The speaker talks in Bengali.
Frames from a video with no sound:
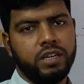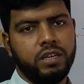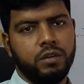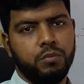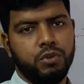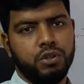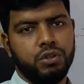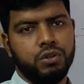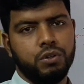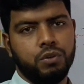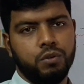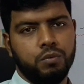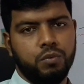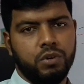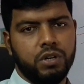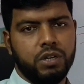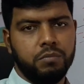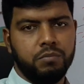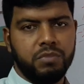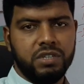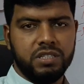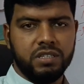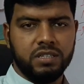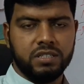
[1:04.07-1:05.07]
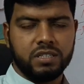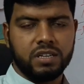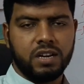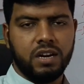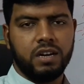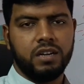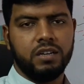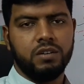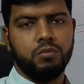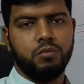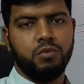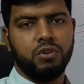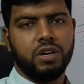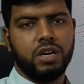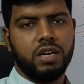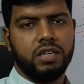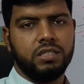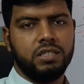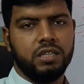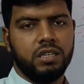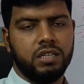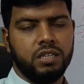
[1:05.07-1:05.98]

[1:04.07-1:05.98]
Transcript: কয়েকটি বিষয়ের উপরে বিজনেস কার্ডের উপর কাজ